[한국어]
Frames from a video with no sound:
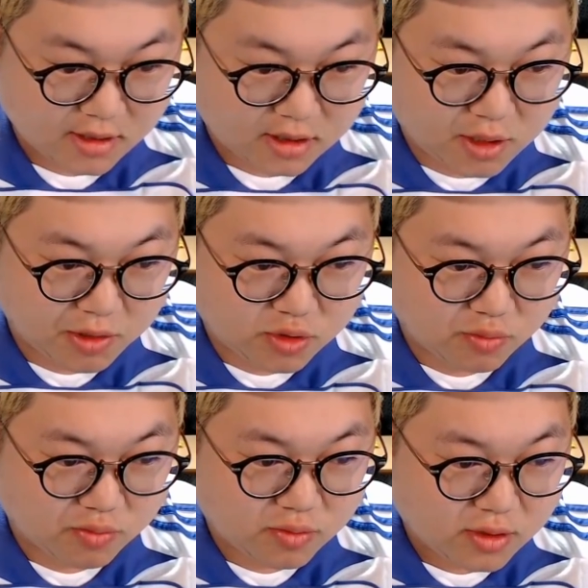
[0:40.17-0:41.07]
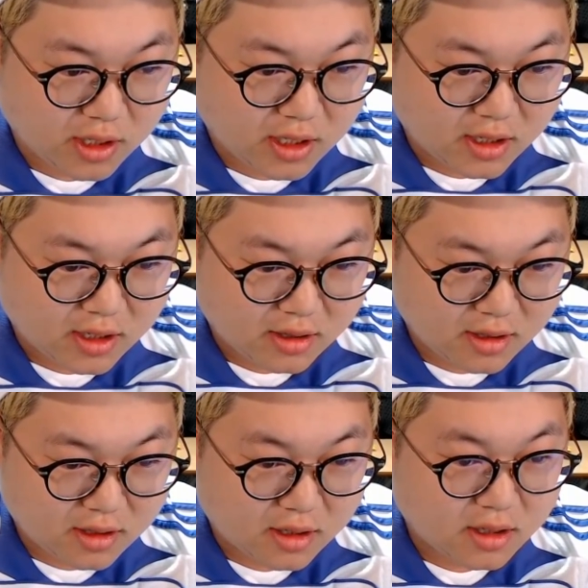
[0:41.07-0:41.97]
열심히 좀
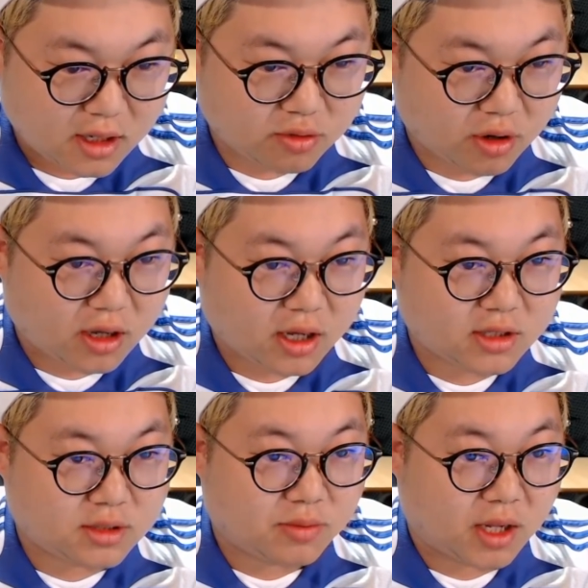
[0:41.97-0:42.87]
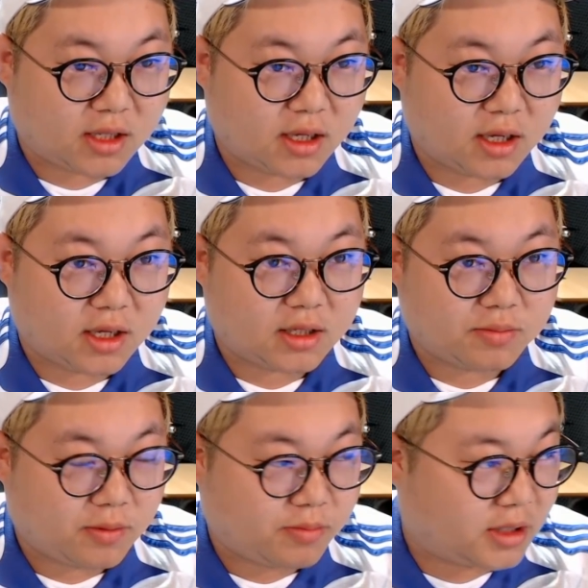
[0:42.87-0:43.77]
하도록 하겠습니다. 예,
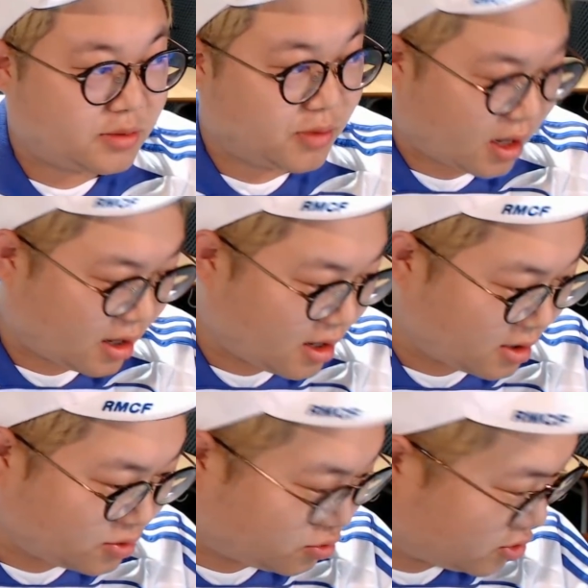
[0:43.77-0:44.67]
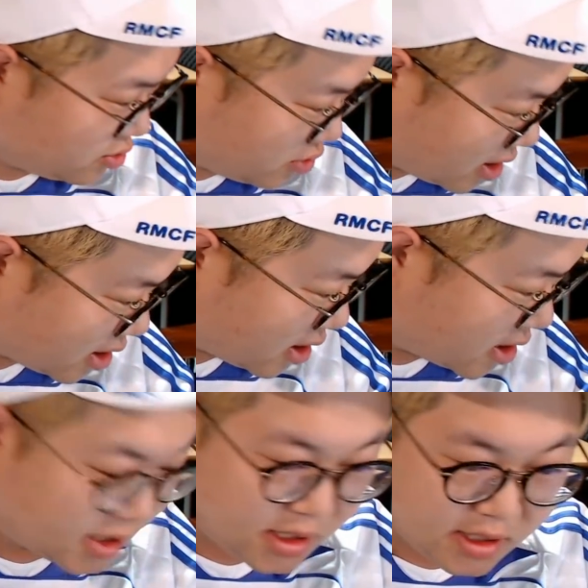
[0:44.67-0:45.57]
반갑습니다. 아, 죽기 죽겠네.
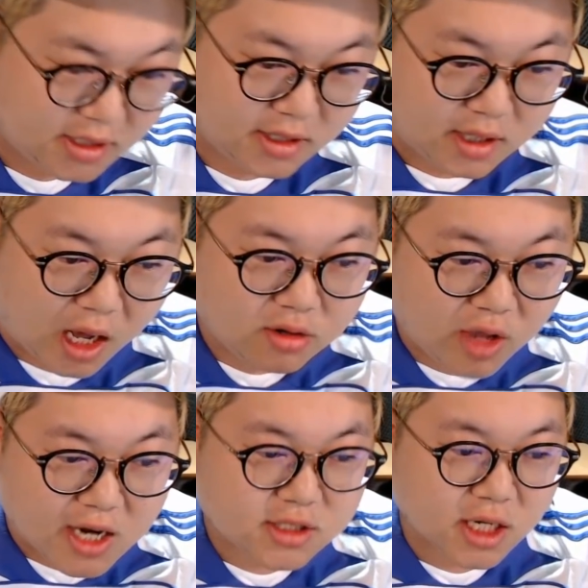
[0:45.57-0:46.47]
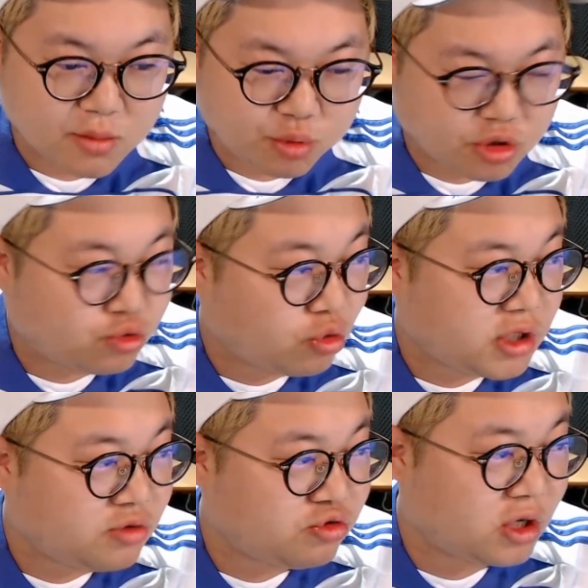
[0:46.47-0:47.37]
아, 그리고 엘사님 그
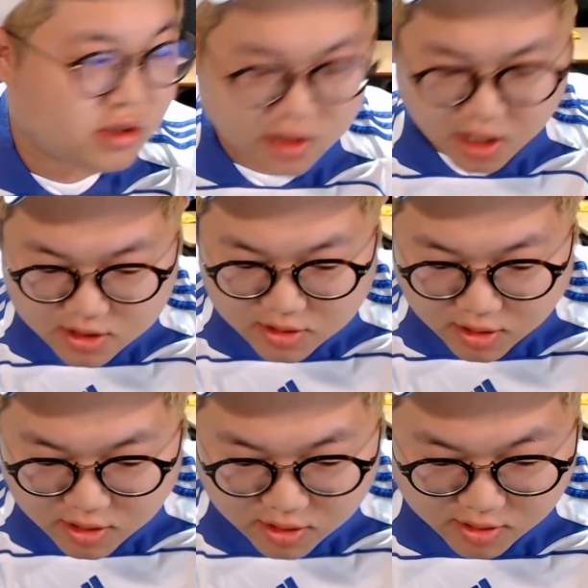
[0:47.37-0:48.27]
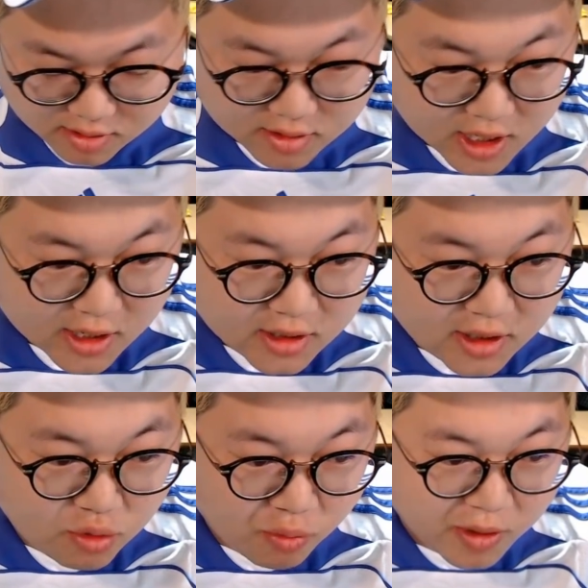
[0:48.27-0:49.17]
쪽지 주셨는데 그거
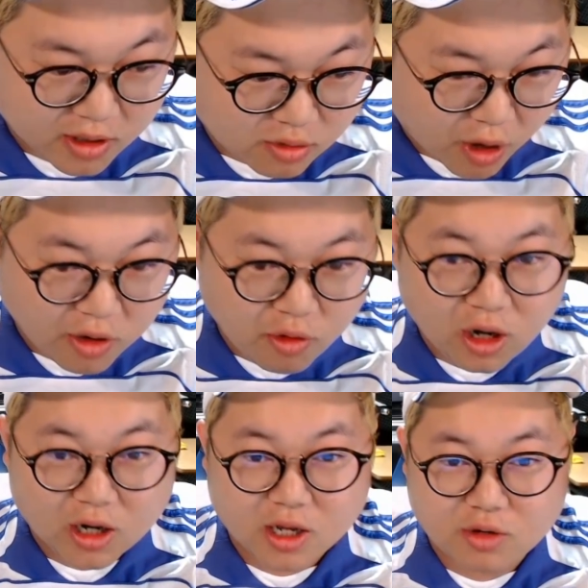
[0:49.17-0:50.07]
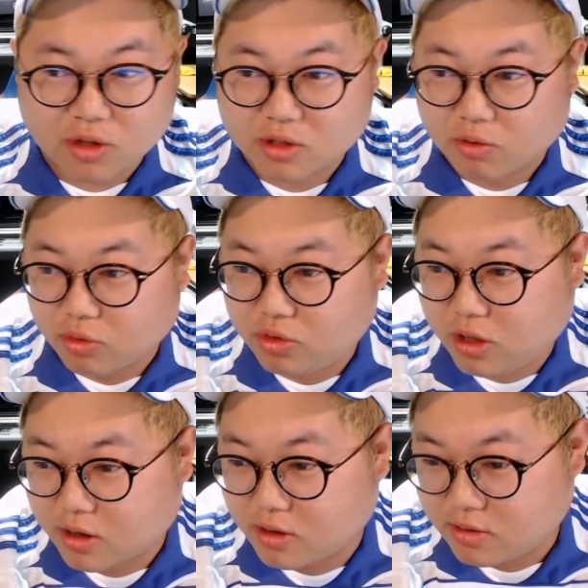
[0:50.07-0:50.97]
2공만 그 화요일 날 하기로 했는데 어,
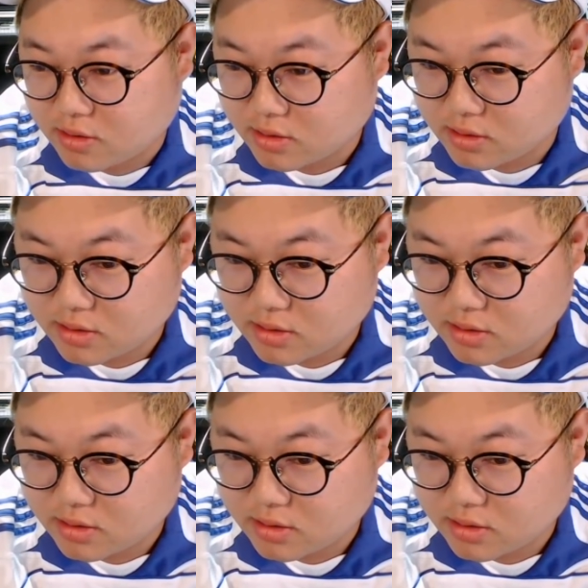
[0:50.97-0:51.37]
떻게 해요?